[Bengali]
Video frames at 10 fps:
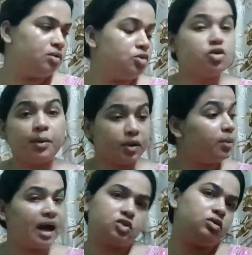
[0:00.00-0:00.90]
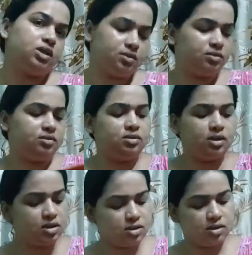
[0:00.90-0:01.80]
তো চল আমি এগুলো ভাজ করিনি
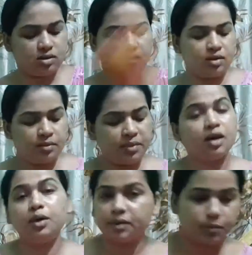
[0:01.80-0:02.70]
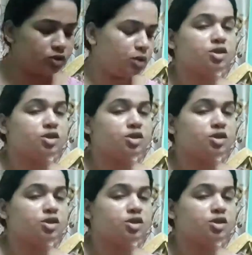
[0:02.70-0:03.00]
ঠিক আছে মেয়েকে বললাম একটু পড়তে